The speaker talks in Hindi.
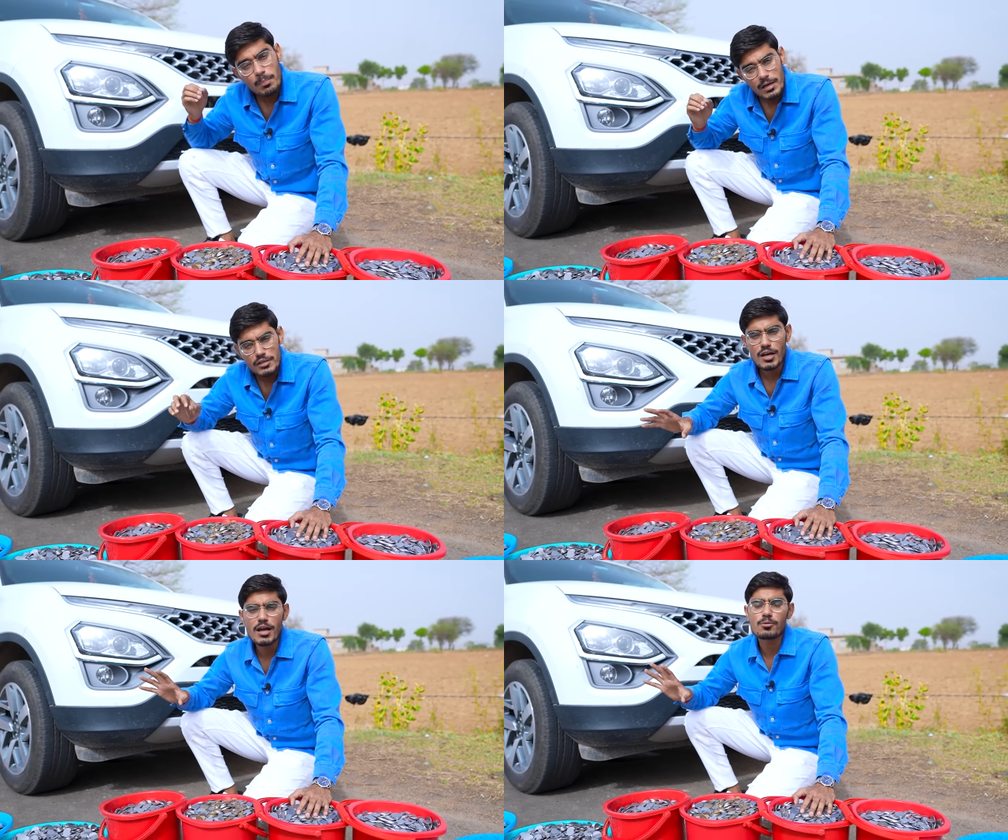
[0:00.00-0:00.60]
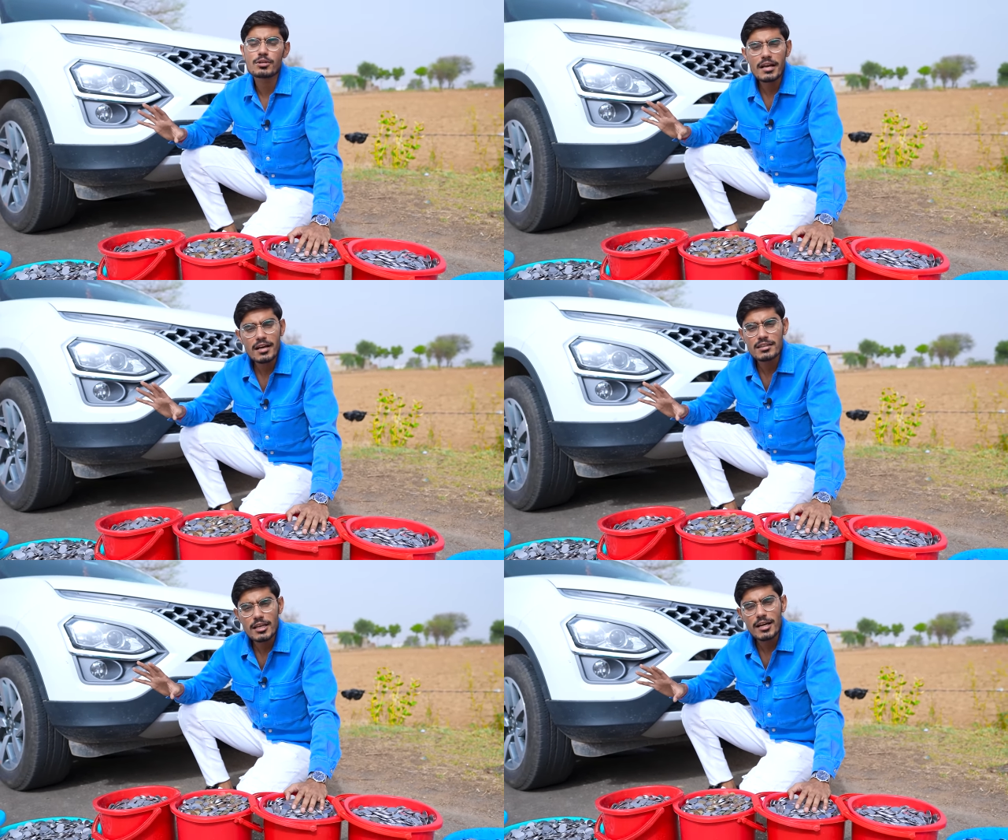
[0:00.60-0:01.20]
परेशान हो जाए
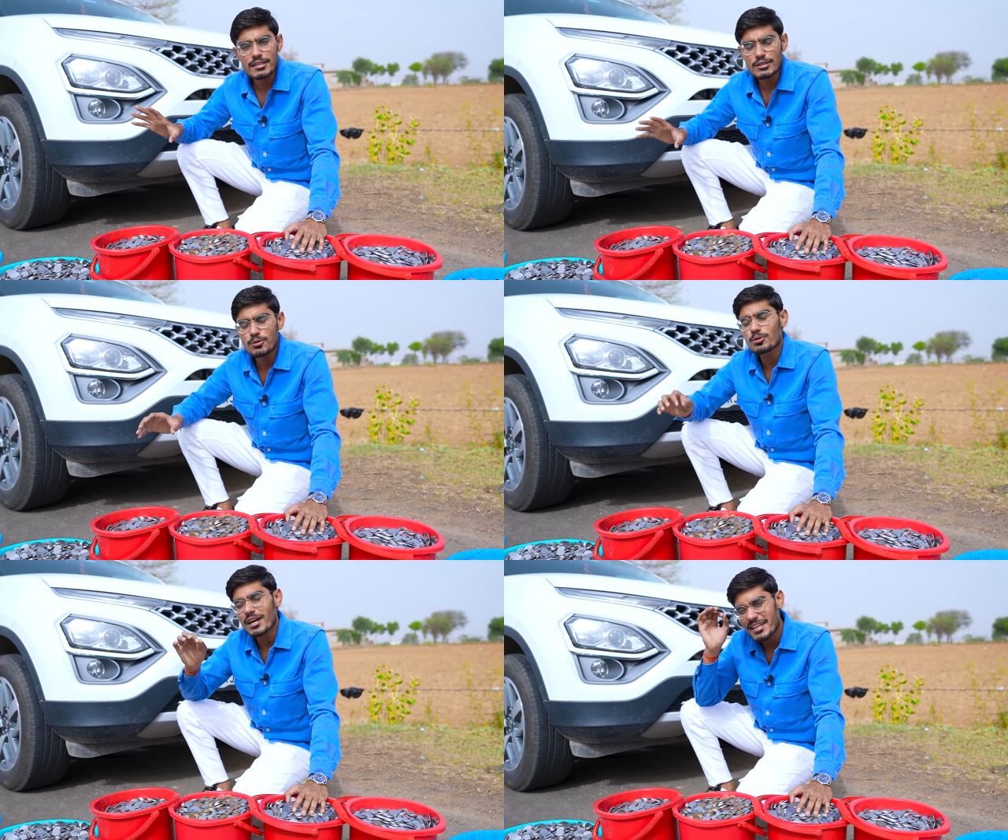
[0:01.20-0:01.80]
करते करते तो उनका